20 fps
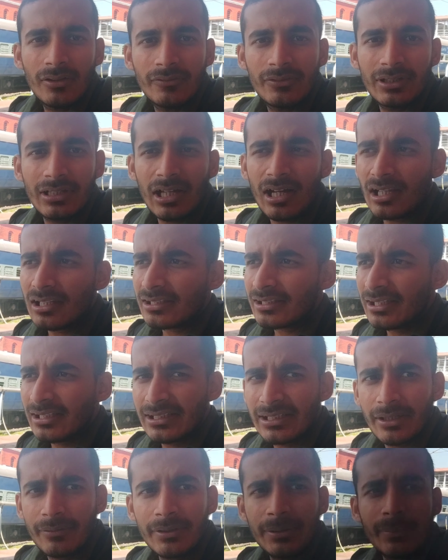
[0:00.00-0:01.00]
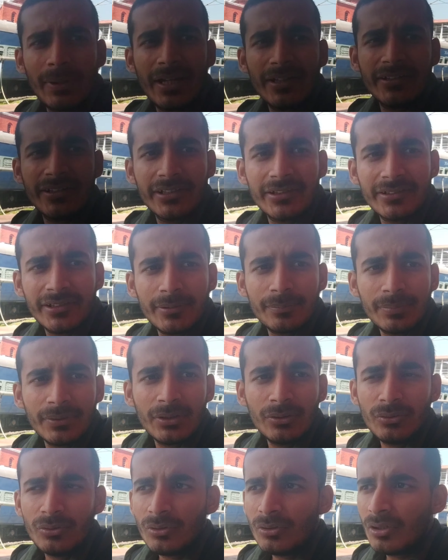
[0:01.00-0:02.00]
फिलहाल के लिए अभी मैं स्टेशन
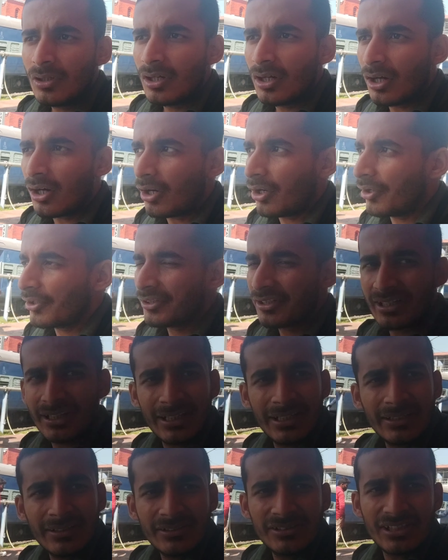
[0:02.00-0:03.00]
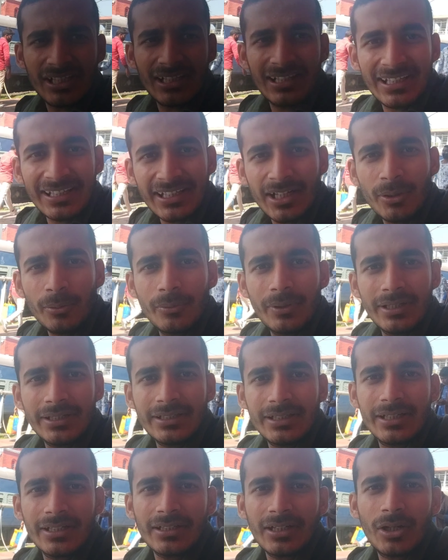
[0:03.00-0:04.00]
पर हूँ और ट्रेन चलने का
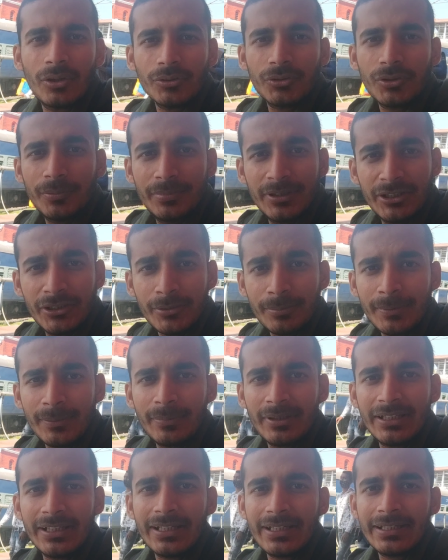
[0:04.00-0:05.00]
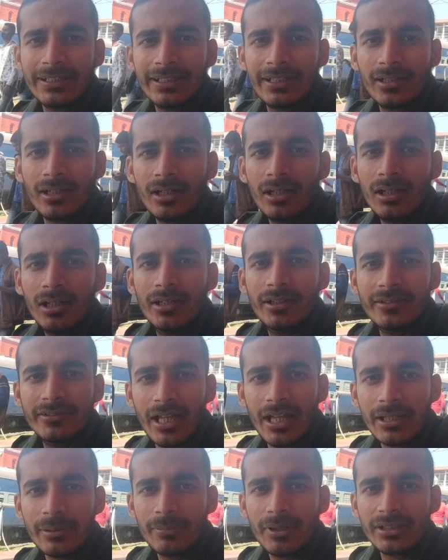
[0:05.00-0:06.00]
वेट कर रहा हूँ तो वीडियो पर बने रहिएगा
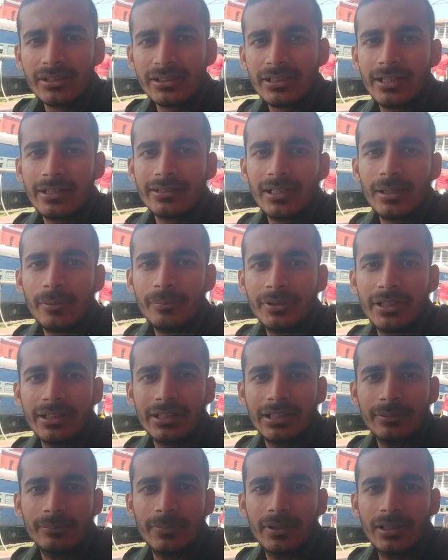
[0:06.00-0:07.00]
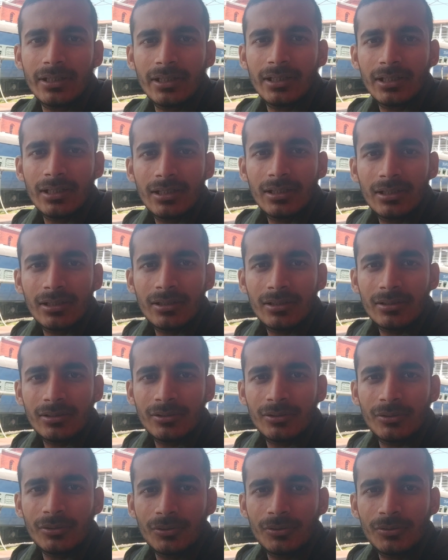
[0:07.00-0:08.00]
सारी बात करते हैं हम ट्रेन
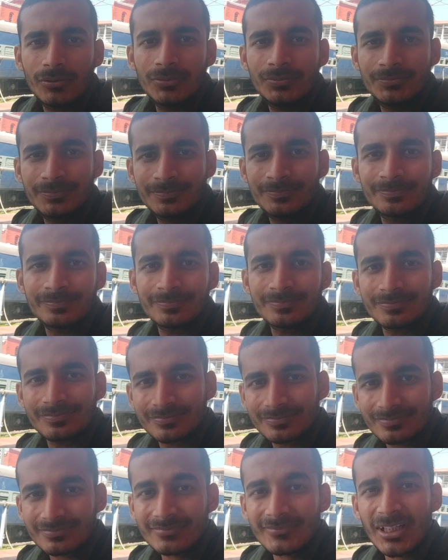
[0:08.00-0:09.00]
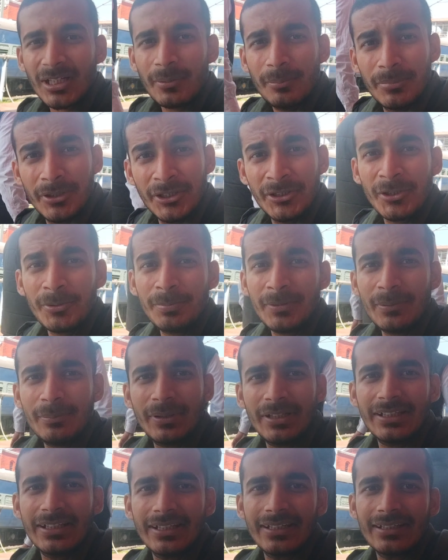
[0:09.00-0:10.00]
में तो वीडियो पे
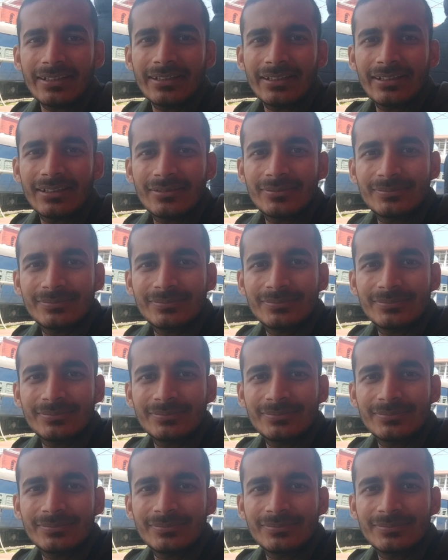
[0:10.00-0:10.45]
बने रहिए